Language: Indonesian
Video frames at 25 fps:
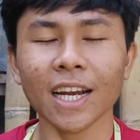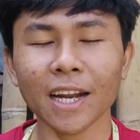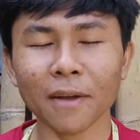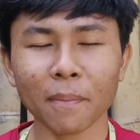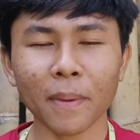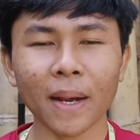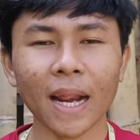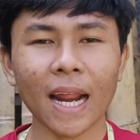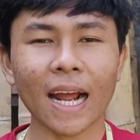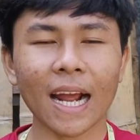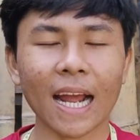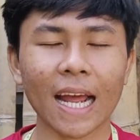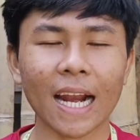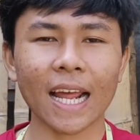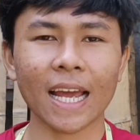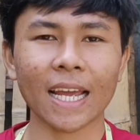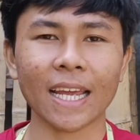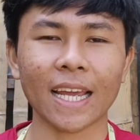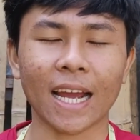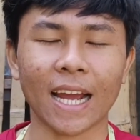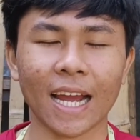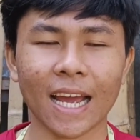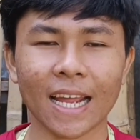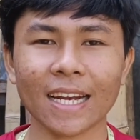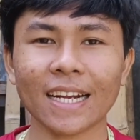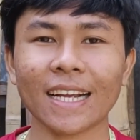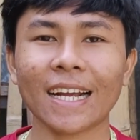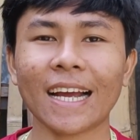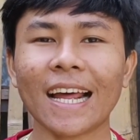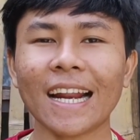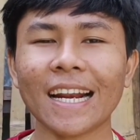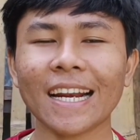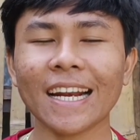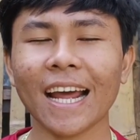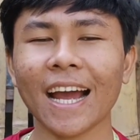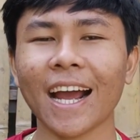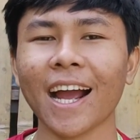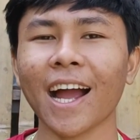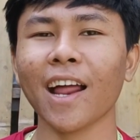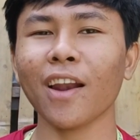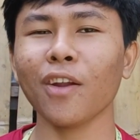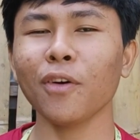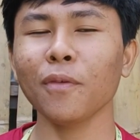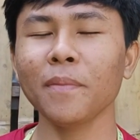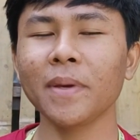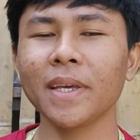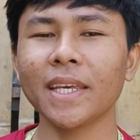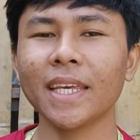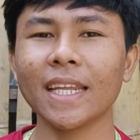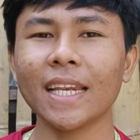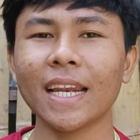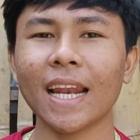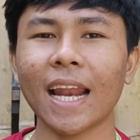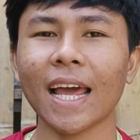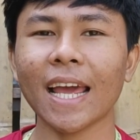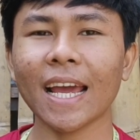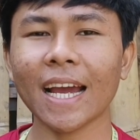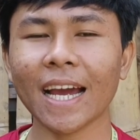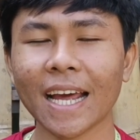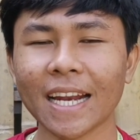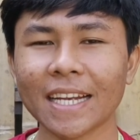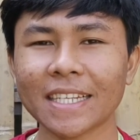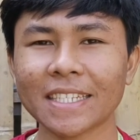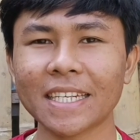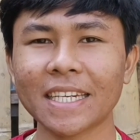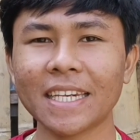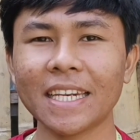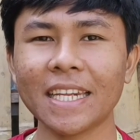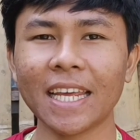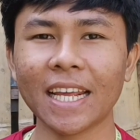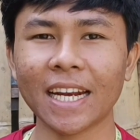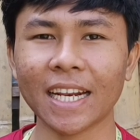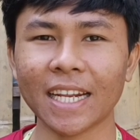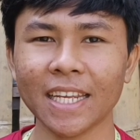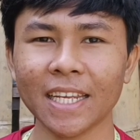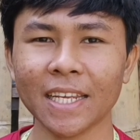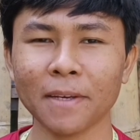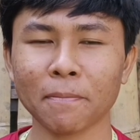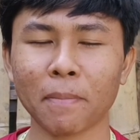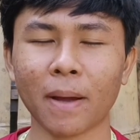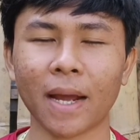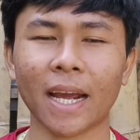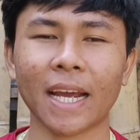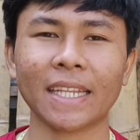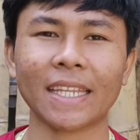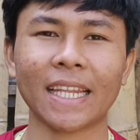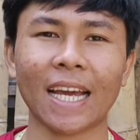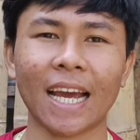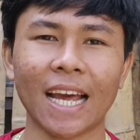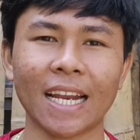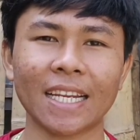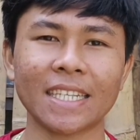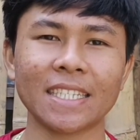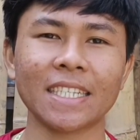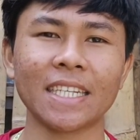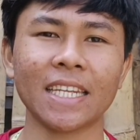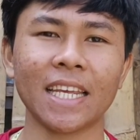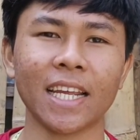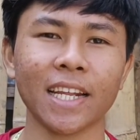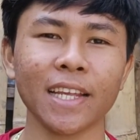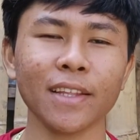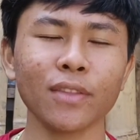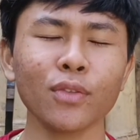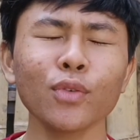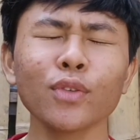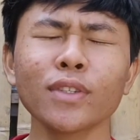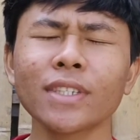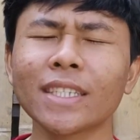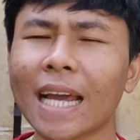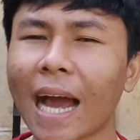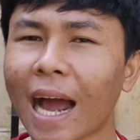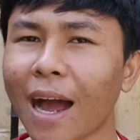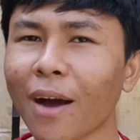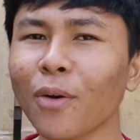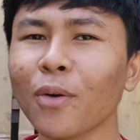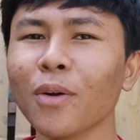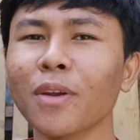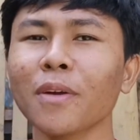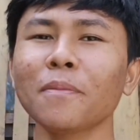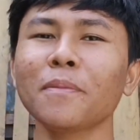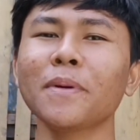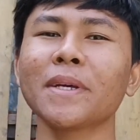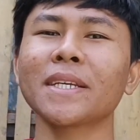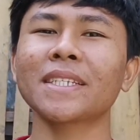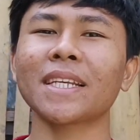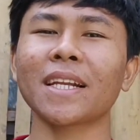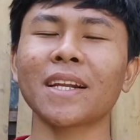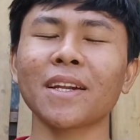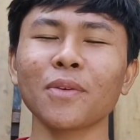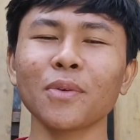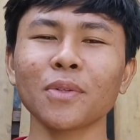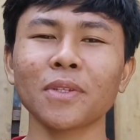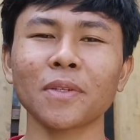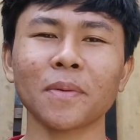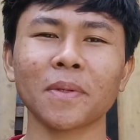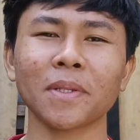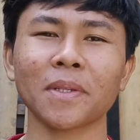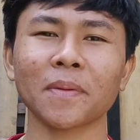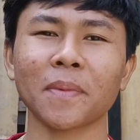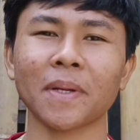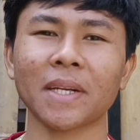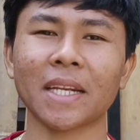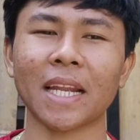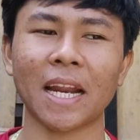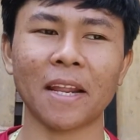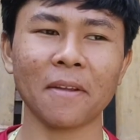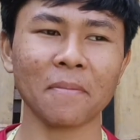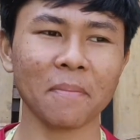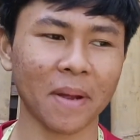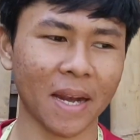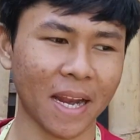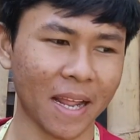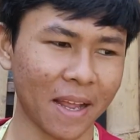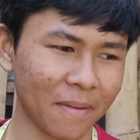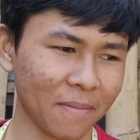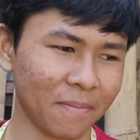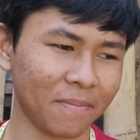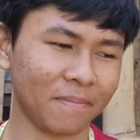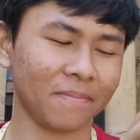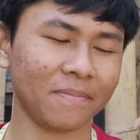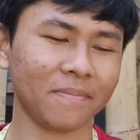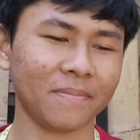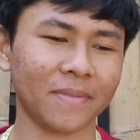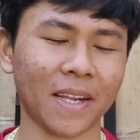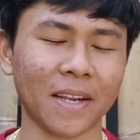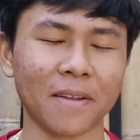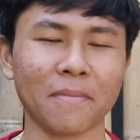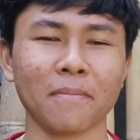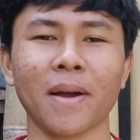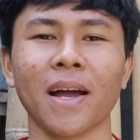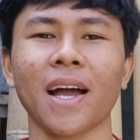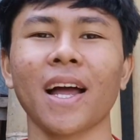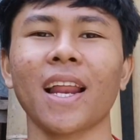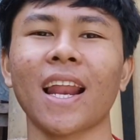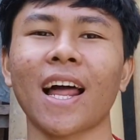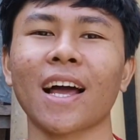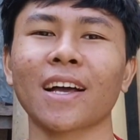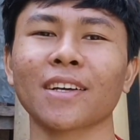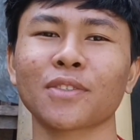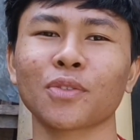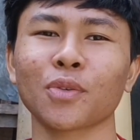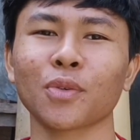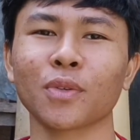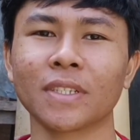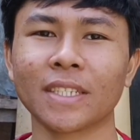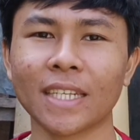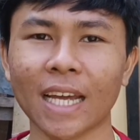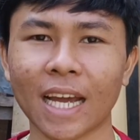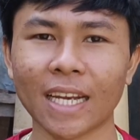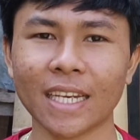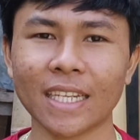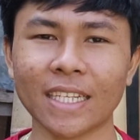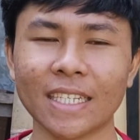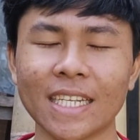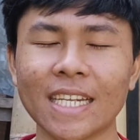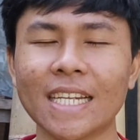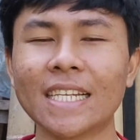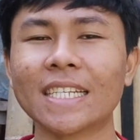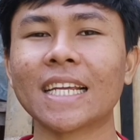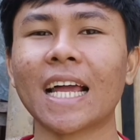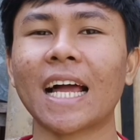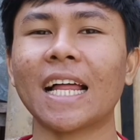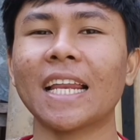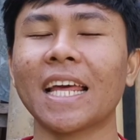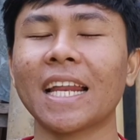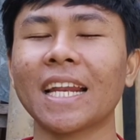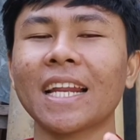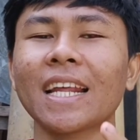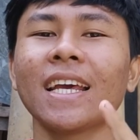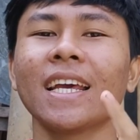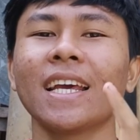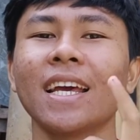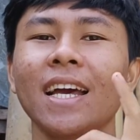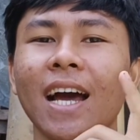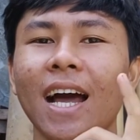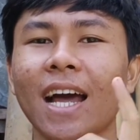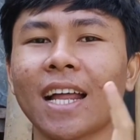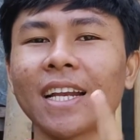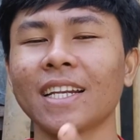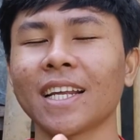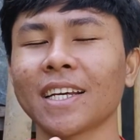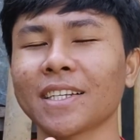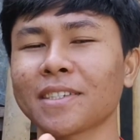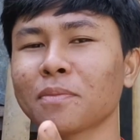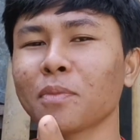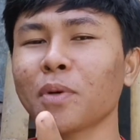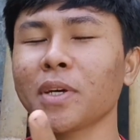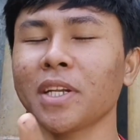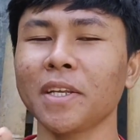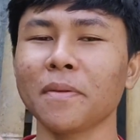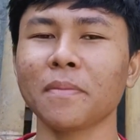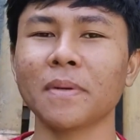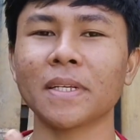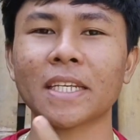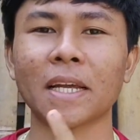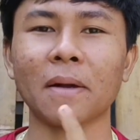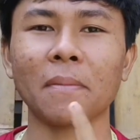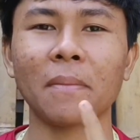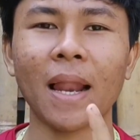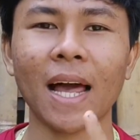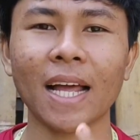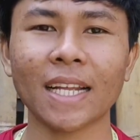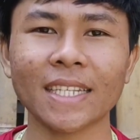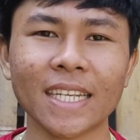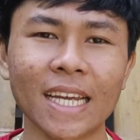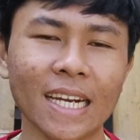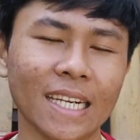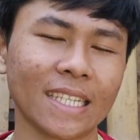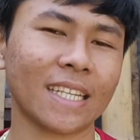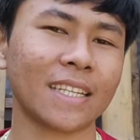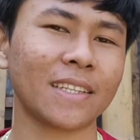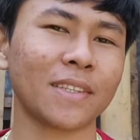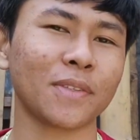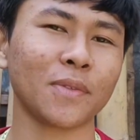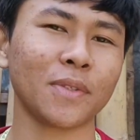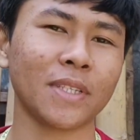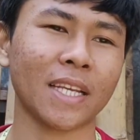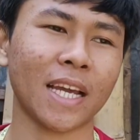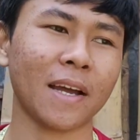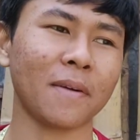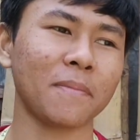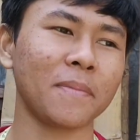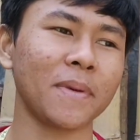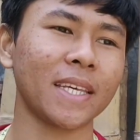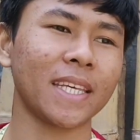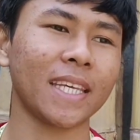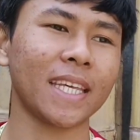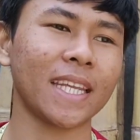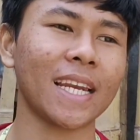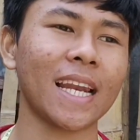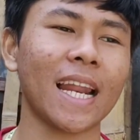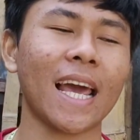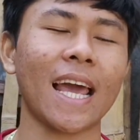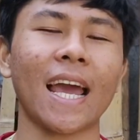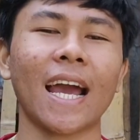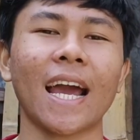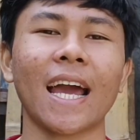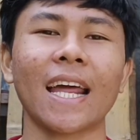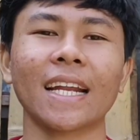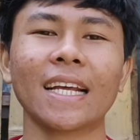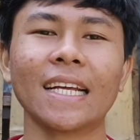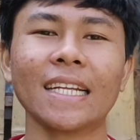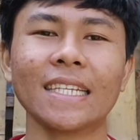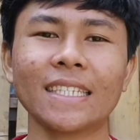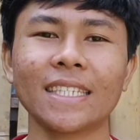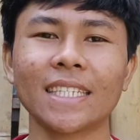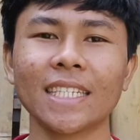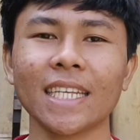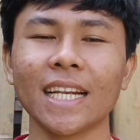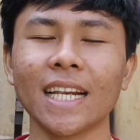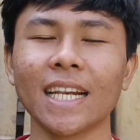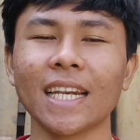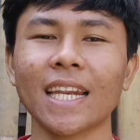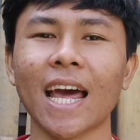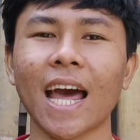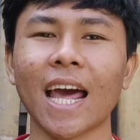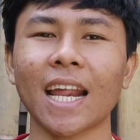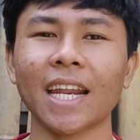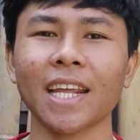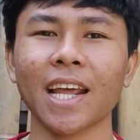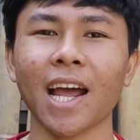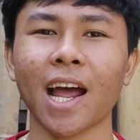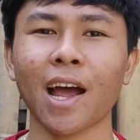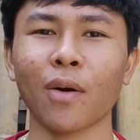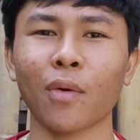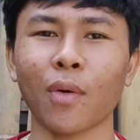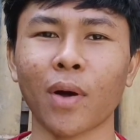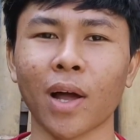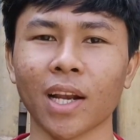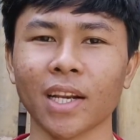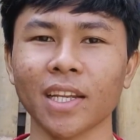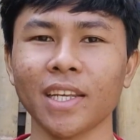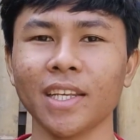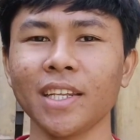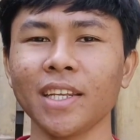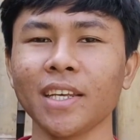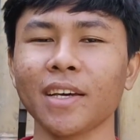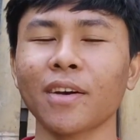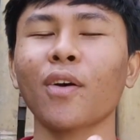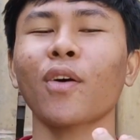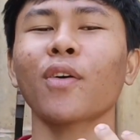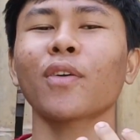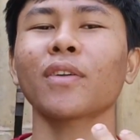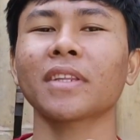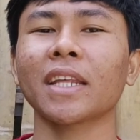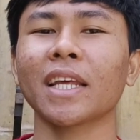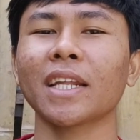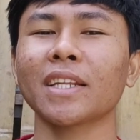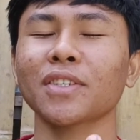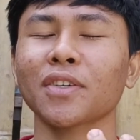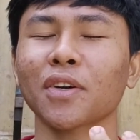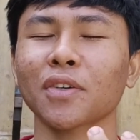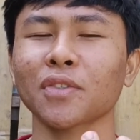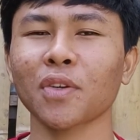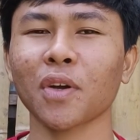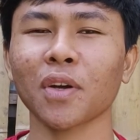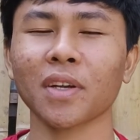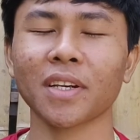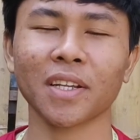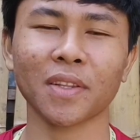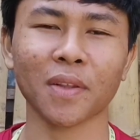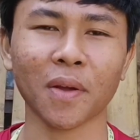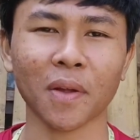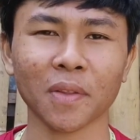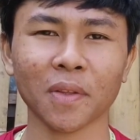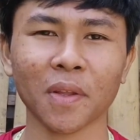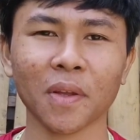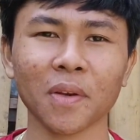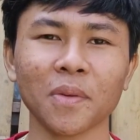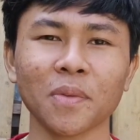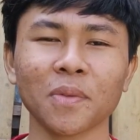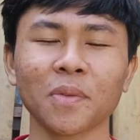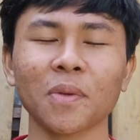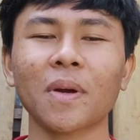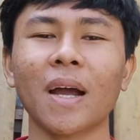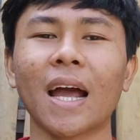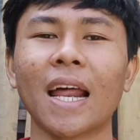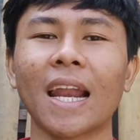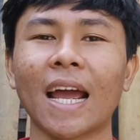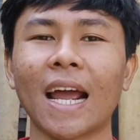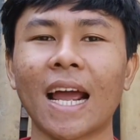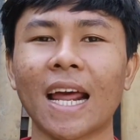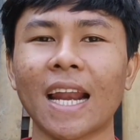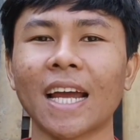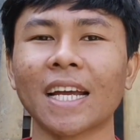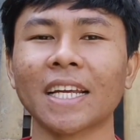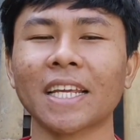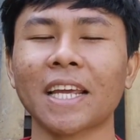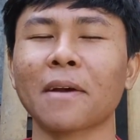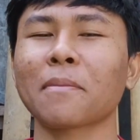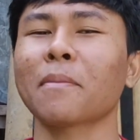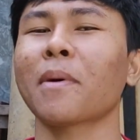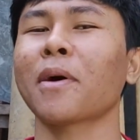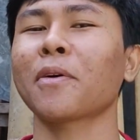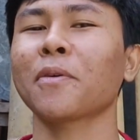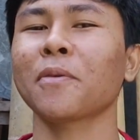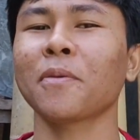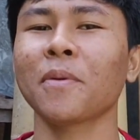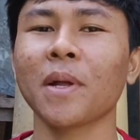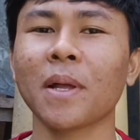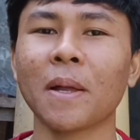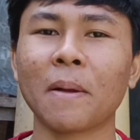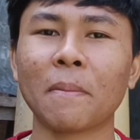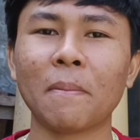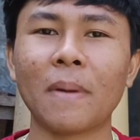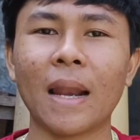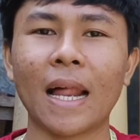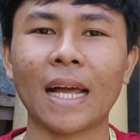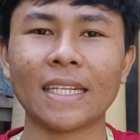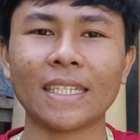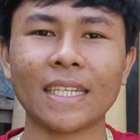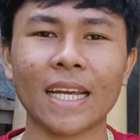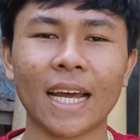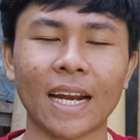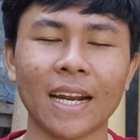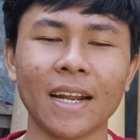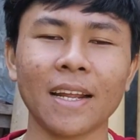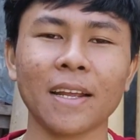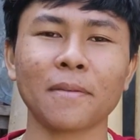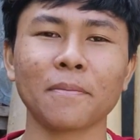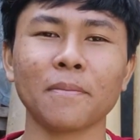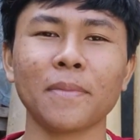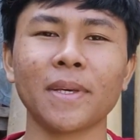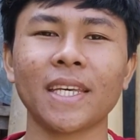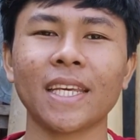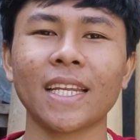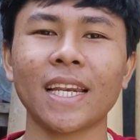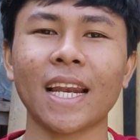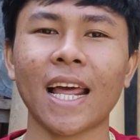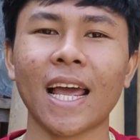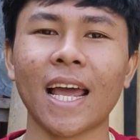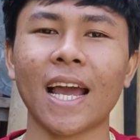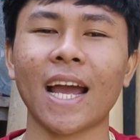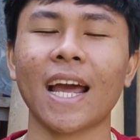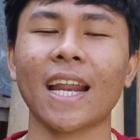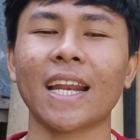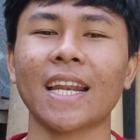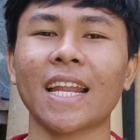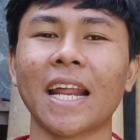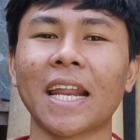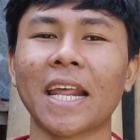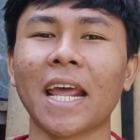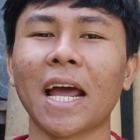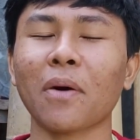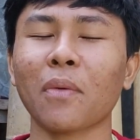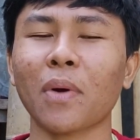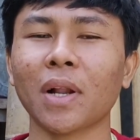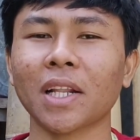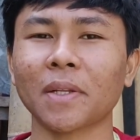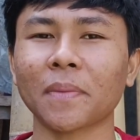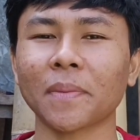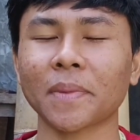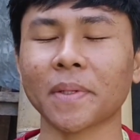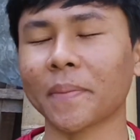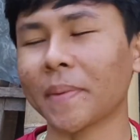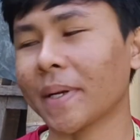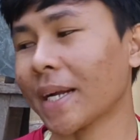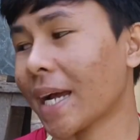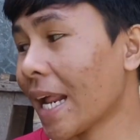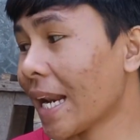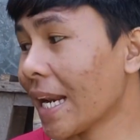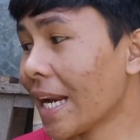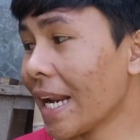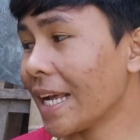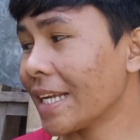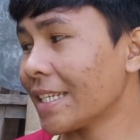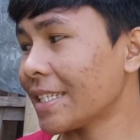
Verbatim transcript: Kenapa rangka layangan? Karena kalau bikin layangan sendiri, pakai tangan sendiri itu jauh lebih seru teman-teman daripada terima langsung jadi. Jadi sekalian Anda semua ini bisa belajar tentunya bikin layangan kecil dari awal. Ini konten cocok ditonton untuk anak-anak yang baru belajar bikin layangan dari awal teman-teman. Karena